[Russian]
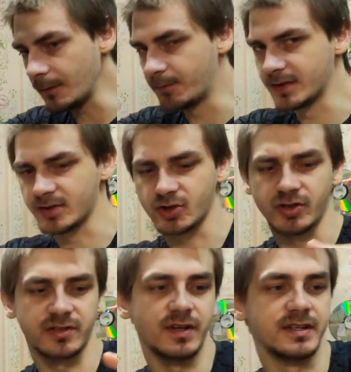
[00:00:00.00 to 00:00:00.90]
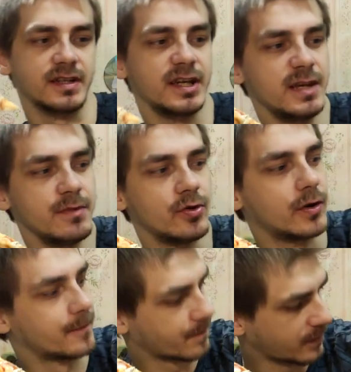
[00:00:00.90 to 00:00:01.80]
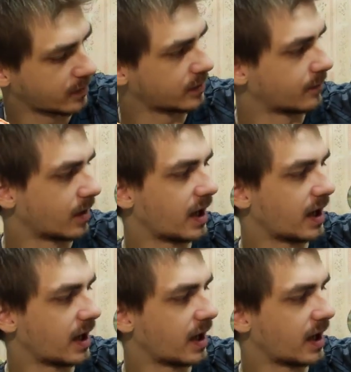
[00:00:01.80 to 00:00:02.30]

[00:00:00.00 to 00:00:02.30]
Пицца же называется Римио, наверное.